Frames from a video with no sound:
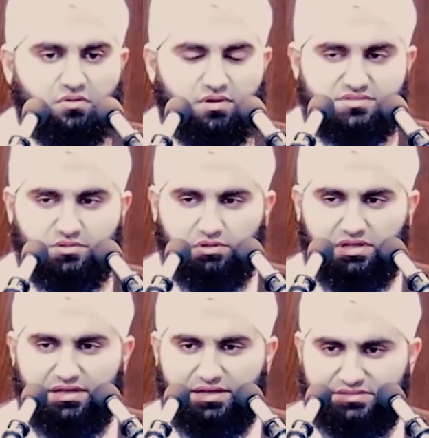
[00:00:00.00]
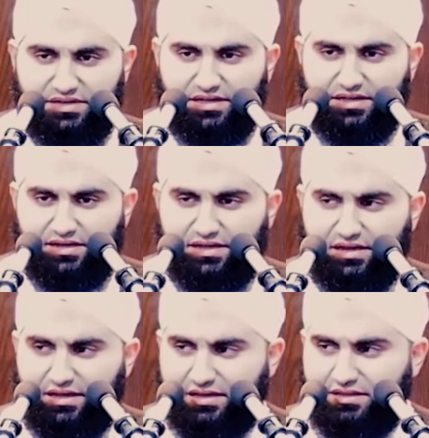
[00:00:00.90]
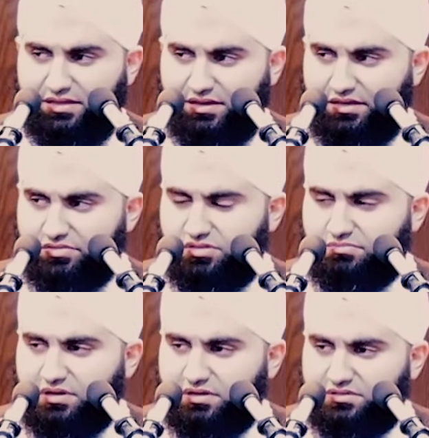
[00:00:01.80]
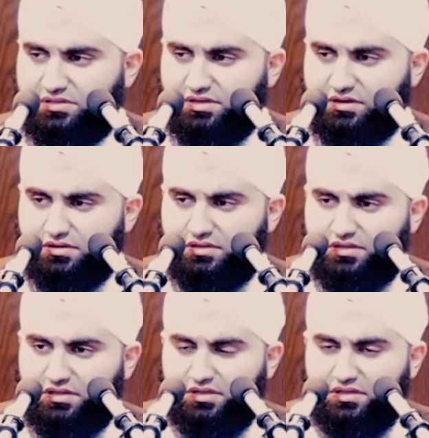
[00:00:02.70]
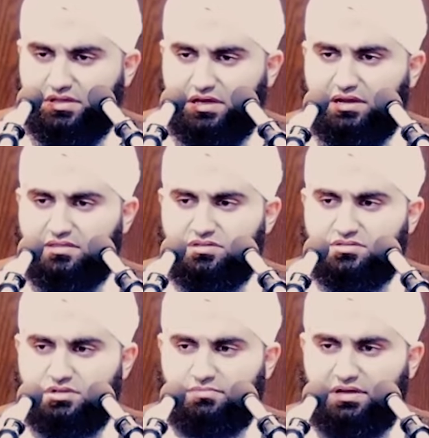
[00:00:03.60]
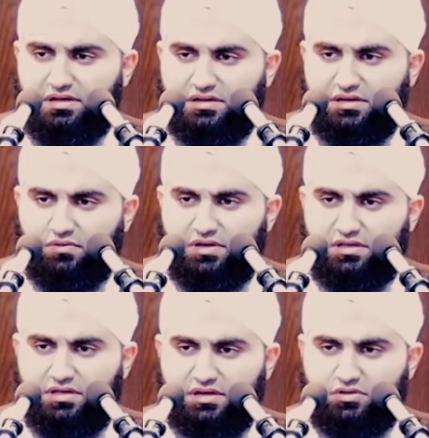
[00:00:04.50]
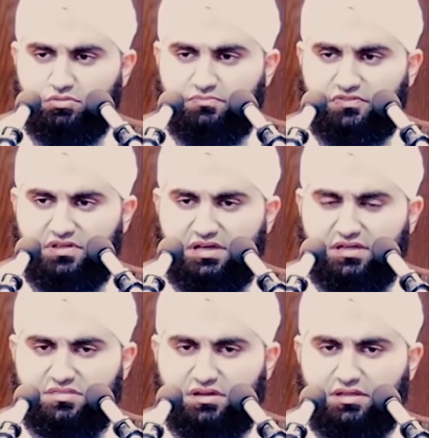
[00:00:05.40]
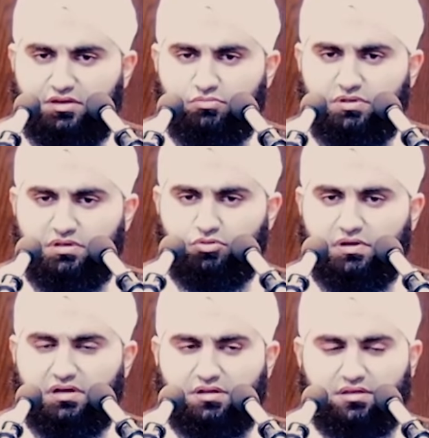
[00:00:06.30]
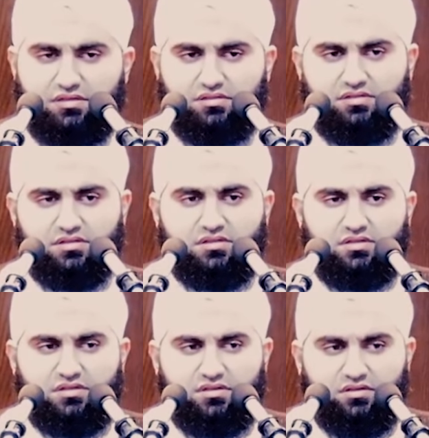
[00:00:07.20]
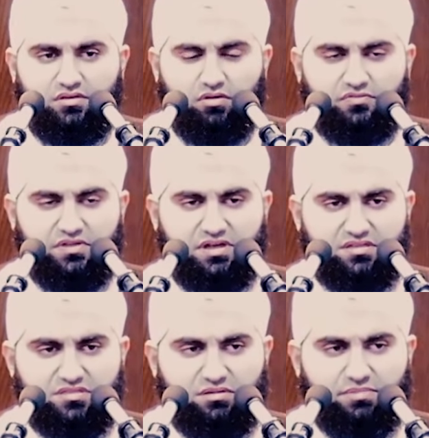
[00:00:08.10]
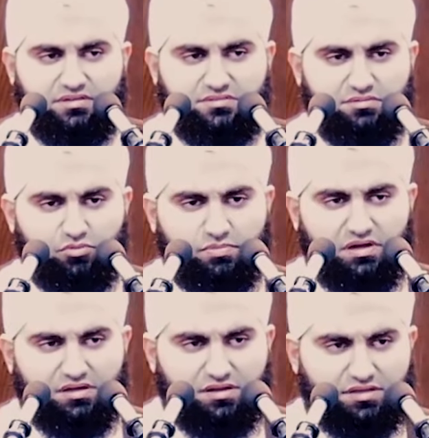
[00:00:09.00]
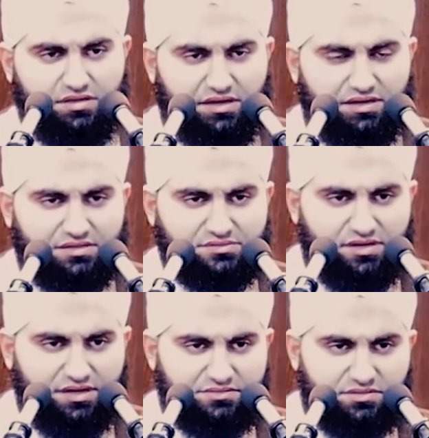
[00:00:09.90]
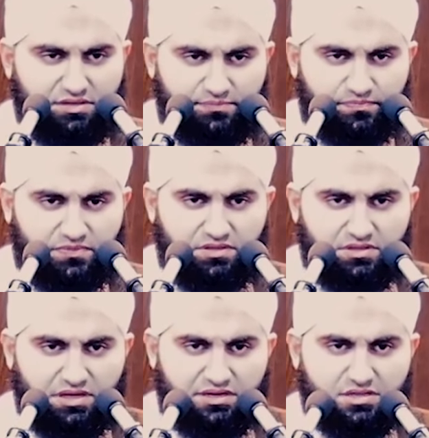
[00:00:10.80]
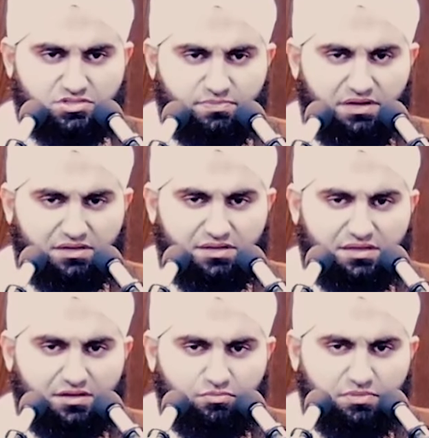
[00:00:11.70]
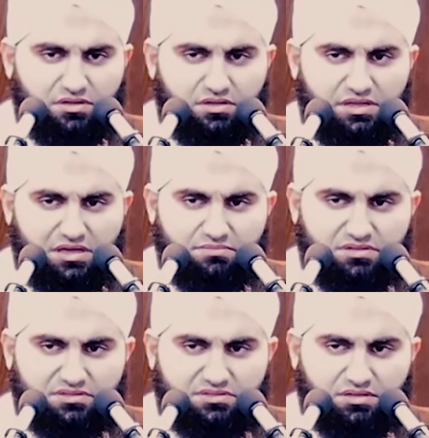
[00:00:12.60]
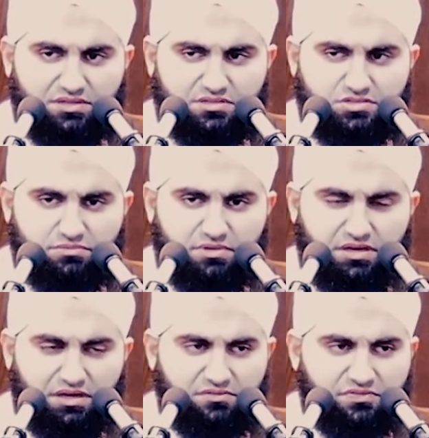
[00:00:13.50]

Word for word: وأسأل الله تعالى العلي العظيم القدير الذي جمعنا وإياكم في هذا اليوم المبارك وفي هذا البيت المبارك على طاعته أن يجمعنا يوم القيامة غدا جميعا